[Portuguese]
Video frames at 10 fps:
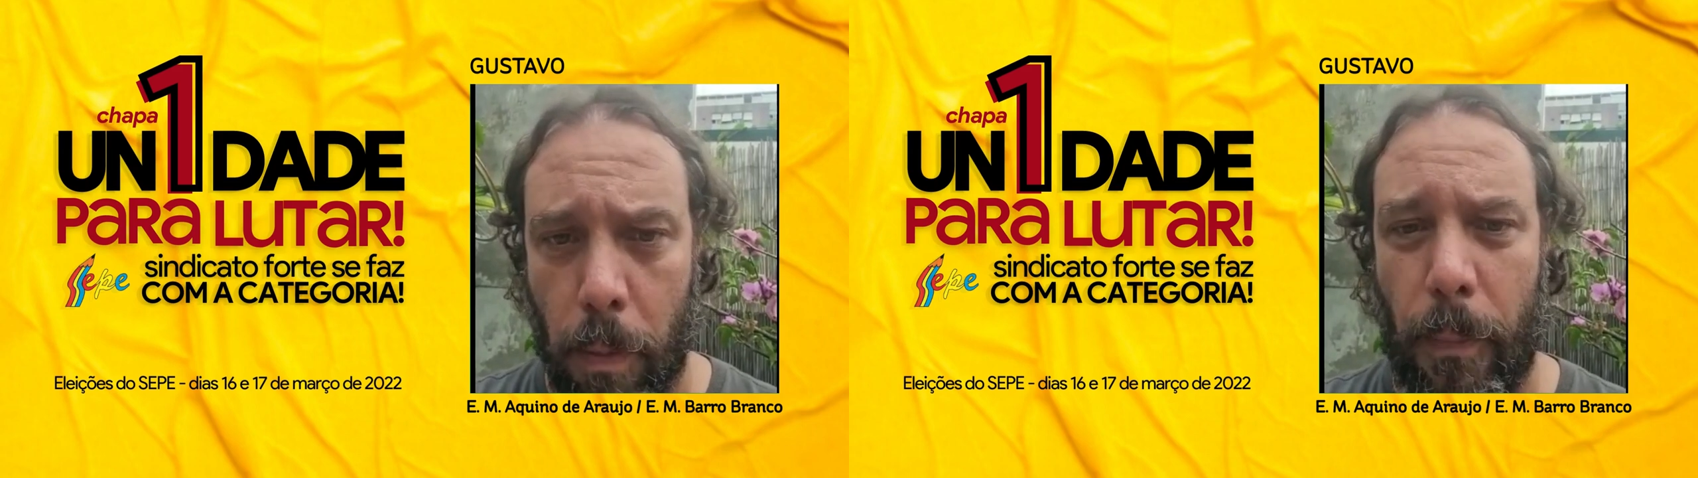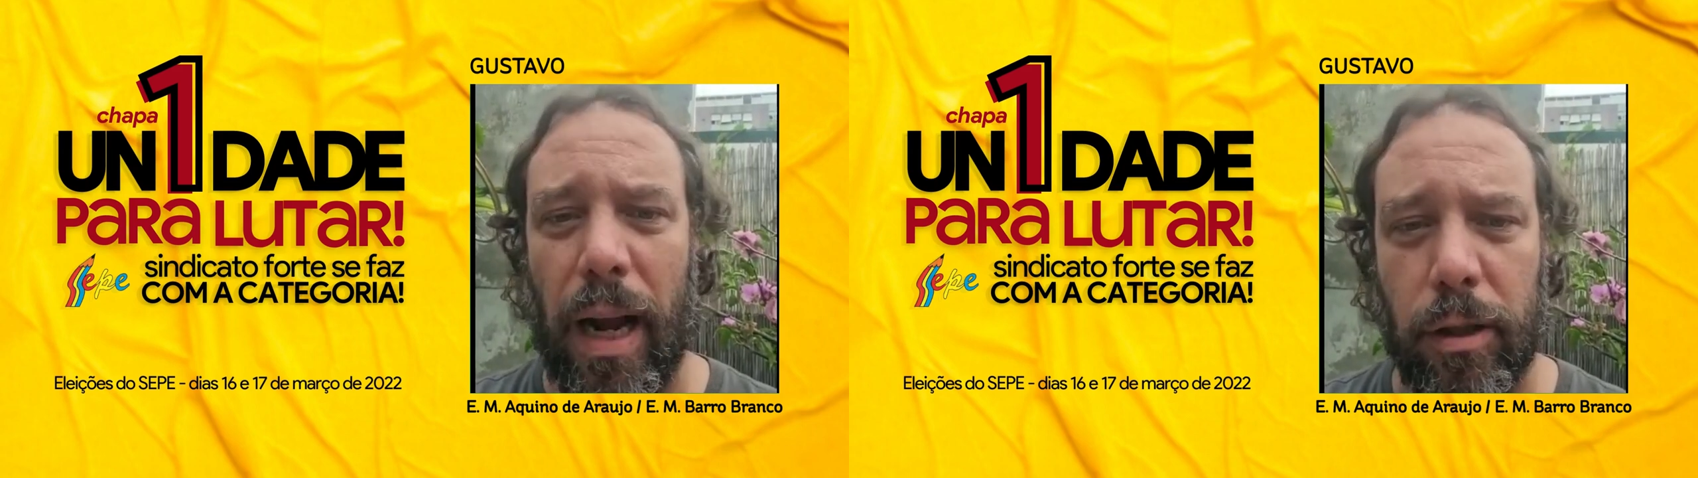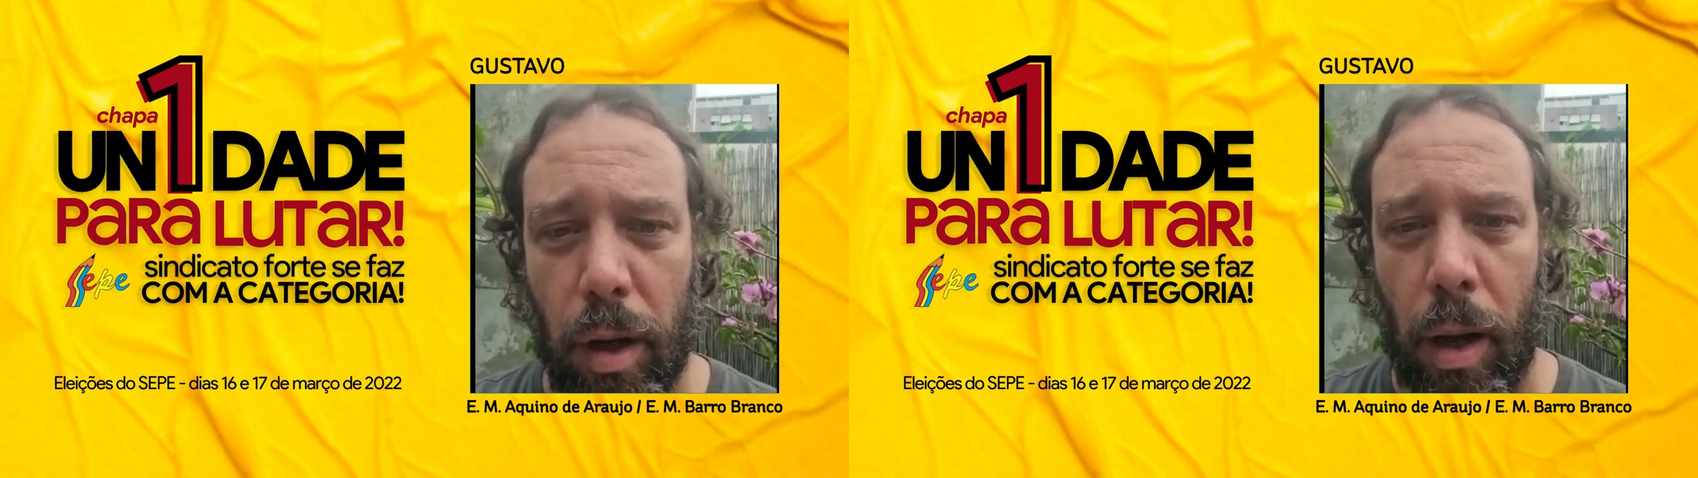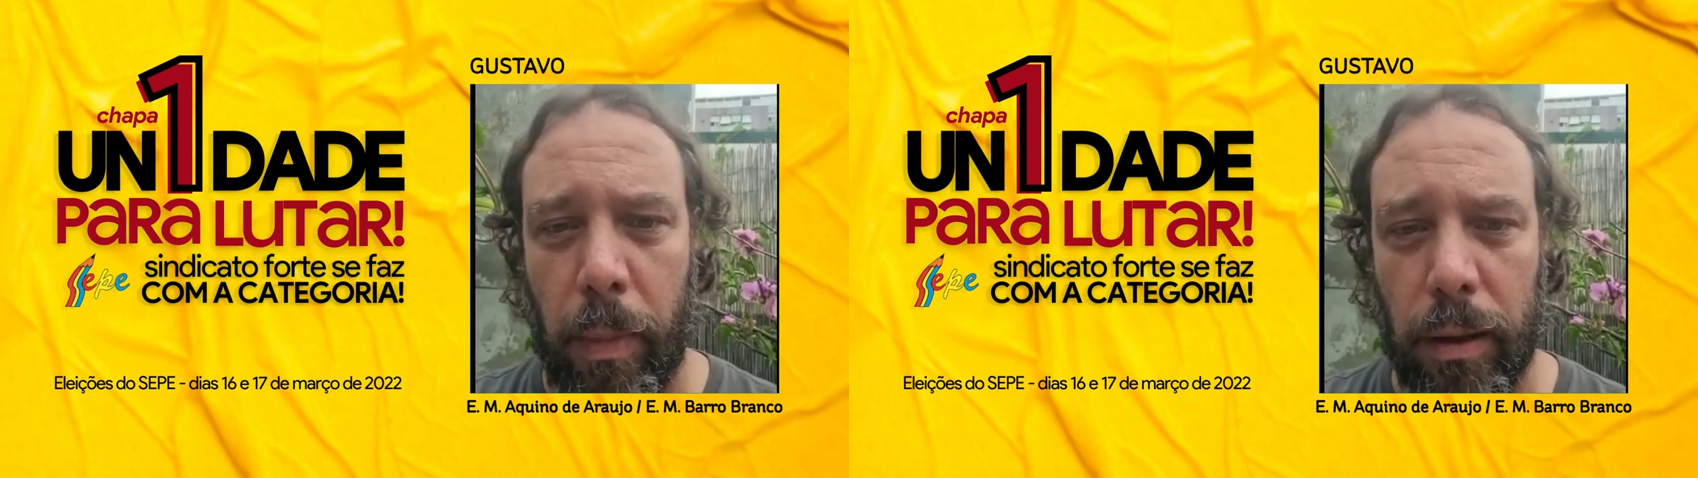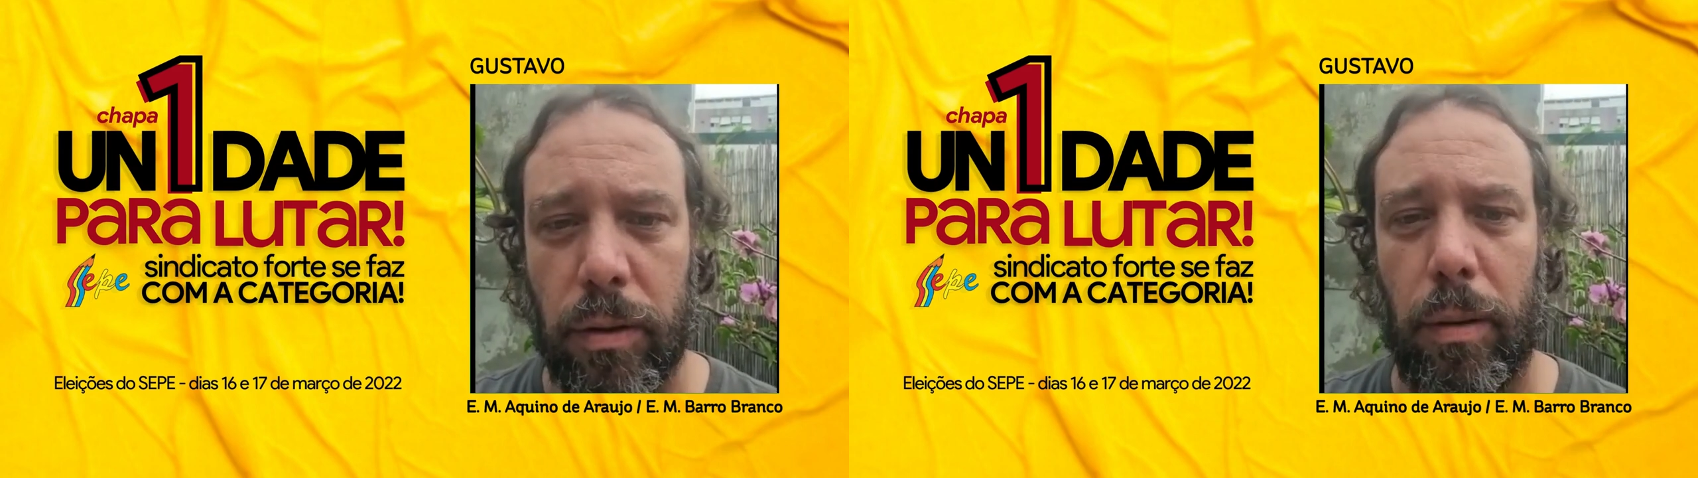
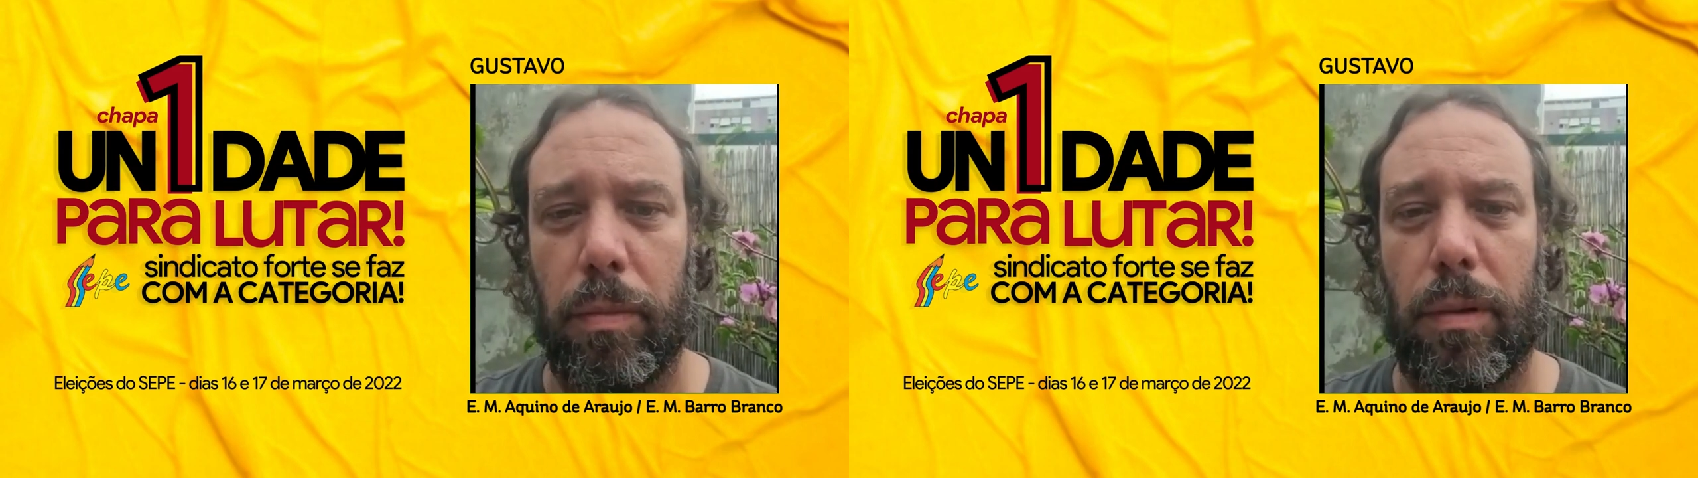particularmente dos